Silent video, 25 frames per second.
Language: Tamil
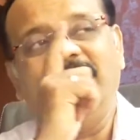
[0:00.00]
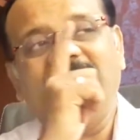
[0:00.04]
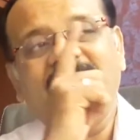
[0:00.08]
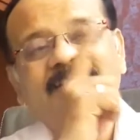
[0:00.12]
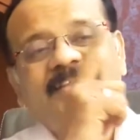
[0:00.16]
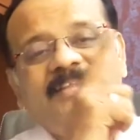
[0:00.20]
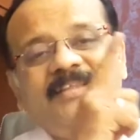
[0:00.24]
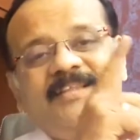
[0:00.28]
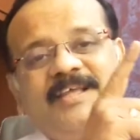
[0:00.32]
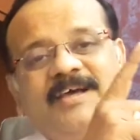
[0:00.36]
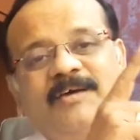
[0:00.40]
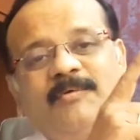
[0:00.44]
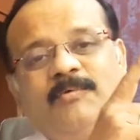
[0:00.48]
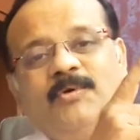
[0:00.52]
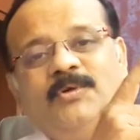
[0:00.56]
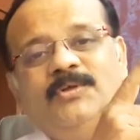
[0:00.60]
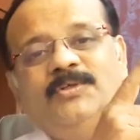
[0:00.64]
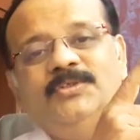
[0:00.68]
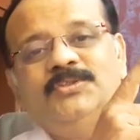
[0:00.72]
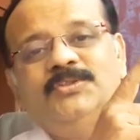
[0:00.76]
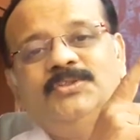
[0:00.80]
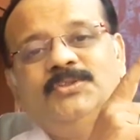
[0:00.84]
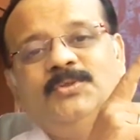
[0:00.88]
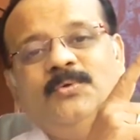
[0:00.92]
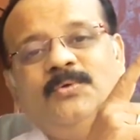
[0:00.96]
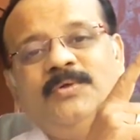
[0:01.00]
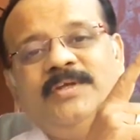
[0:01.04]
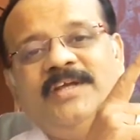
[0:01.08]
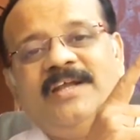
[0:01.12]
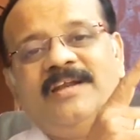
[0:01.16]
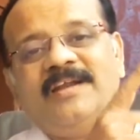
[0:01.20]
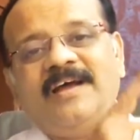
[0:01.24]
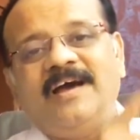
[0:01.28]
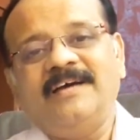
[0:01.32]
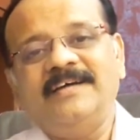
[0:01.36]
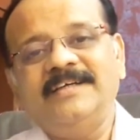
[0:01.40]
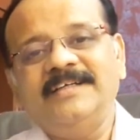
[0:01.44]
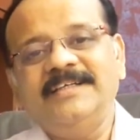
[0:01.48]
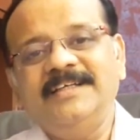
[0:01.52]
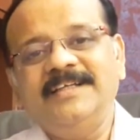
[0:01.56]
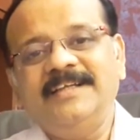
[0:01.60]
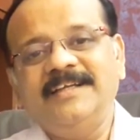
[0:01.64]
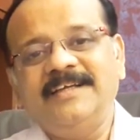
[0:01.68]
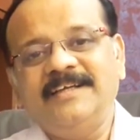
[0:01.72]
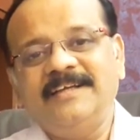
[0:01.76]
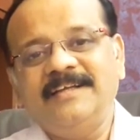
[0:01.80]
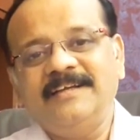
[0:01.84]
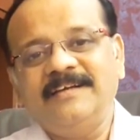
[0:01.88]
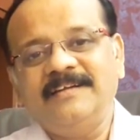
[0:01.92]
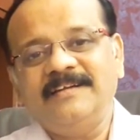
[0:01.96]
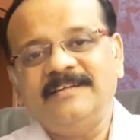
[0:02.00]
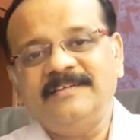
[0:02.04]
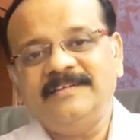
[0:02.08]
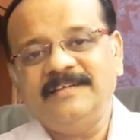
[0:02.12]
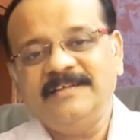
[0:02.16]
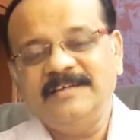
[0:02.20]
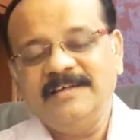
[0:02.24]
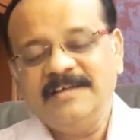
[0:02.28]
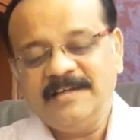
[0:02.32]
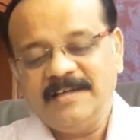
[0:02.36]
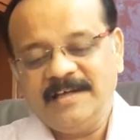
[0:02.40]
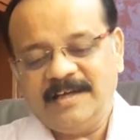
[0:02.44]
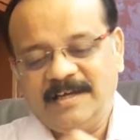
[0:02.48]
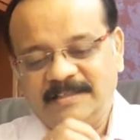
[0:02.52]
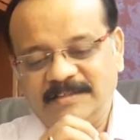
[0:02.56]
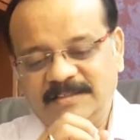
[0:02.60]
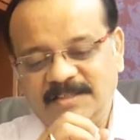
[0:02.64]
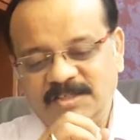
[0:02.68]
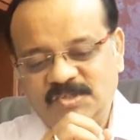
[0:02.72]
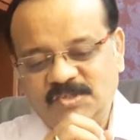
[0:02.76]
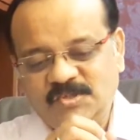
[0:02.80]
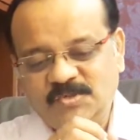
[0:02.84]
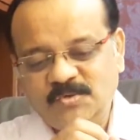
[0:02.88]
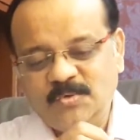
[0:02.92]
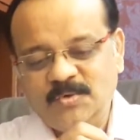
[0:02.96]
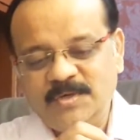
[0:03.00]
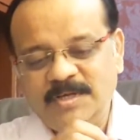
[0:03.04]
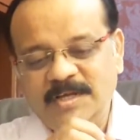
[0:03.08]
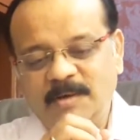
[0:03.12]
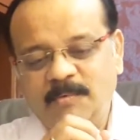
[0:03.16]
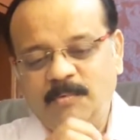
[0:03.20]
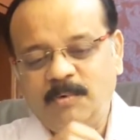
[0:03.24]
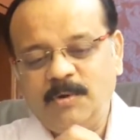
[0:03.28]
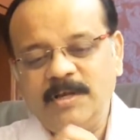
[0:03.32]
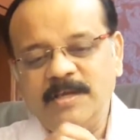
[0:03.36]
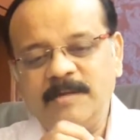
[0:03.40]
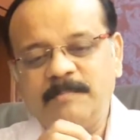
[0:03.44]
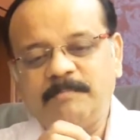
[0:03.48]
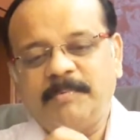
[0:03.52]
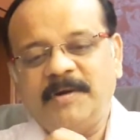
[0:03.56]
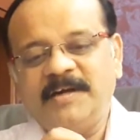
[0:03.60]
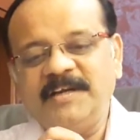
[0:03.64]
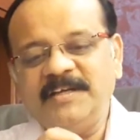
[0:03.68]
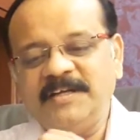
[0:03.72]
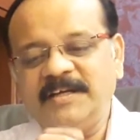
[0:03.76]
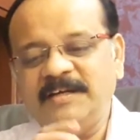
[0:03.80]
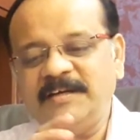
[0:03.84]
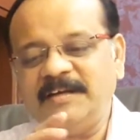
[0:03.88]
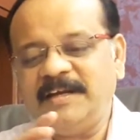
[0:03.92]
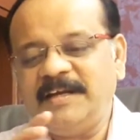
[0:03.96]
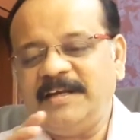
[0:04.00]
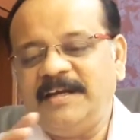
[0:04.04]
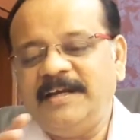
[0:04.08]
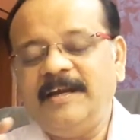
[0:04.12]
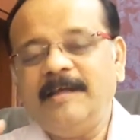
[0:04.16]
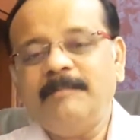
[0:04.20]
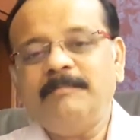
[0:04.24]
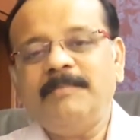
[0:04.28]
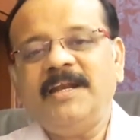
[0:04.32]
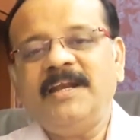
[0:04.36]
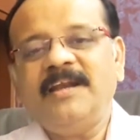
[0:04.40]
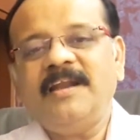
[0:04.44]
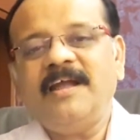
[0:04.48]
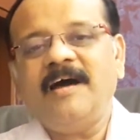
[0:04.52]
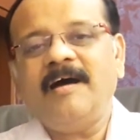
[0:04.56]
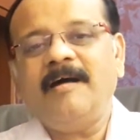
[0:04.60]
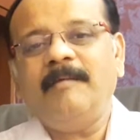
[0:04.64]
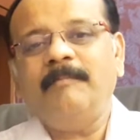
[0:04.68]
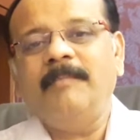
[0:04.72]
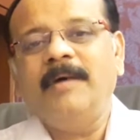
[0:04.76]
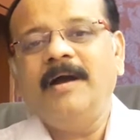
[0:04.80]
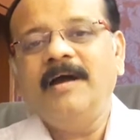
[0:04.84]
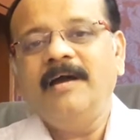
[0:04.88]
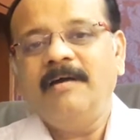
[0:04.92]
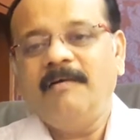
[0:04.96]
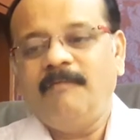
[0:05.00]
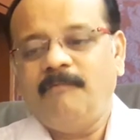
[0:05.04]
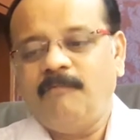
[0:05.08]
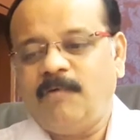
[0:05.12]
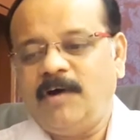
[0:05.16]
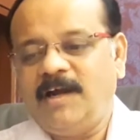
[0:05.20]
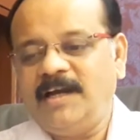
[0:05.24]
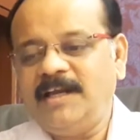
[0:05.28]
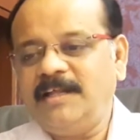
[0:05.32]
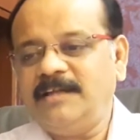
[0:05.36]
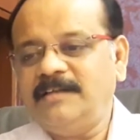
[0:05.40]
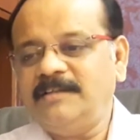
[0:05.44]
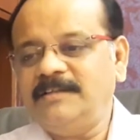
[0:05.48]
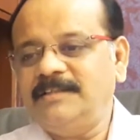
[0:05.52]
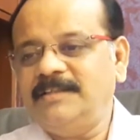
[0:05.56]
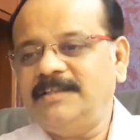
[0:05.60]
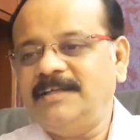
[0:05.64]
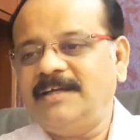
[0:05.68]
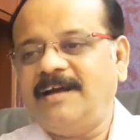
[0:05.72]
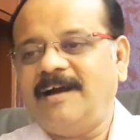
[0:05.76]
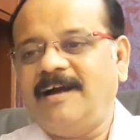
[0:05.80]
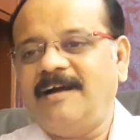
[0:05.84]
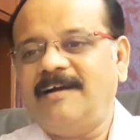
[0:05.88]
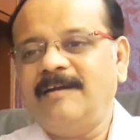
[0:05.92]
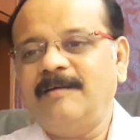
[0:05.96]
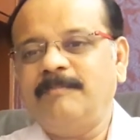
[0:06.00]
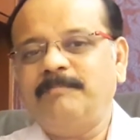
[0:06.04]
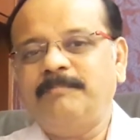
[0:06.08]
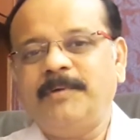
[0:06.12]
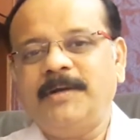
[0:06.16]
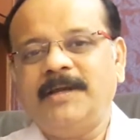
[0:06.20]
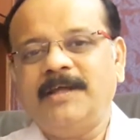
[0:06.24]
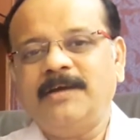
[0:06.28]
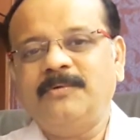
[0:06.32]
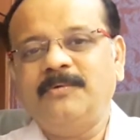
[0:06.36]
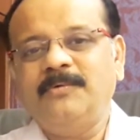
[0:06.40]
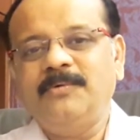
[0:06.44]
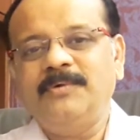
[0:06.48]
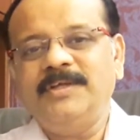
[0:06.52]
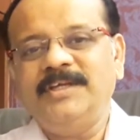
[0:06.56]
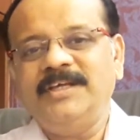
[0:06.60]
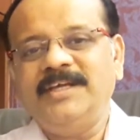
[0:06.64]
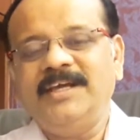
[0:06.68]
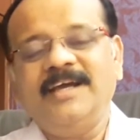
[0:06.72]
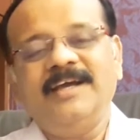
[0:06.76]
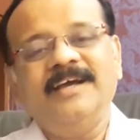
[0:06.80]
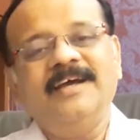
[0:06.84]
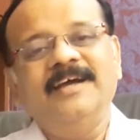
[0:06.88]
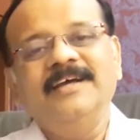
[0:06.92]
அந்த ஒரு சூரியனாக இருக்கின்றது அந்த சூரிய ஒளி படுகின்ற இடமெல்லாம் வளர்ந்து காணப்படக்கூடிய